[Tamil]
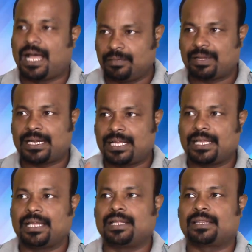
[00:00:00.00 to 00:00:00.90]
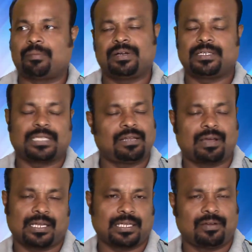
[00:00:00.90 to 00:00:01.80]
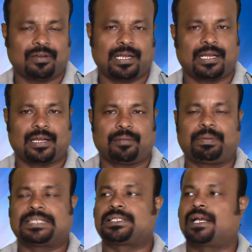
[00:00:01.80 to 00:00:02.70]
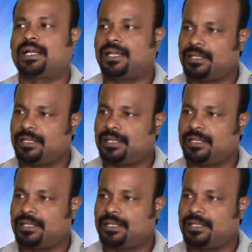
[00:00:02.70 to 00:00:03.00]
அது மாதிரி இன்றைக்கி தமிழ் தெளிவாக தான் அவங்க பேசினாங்க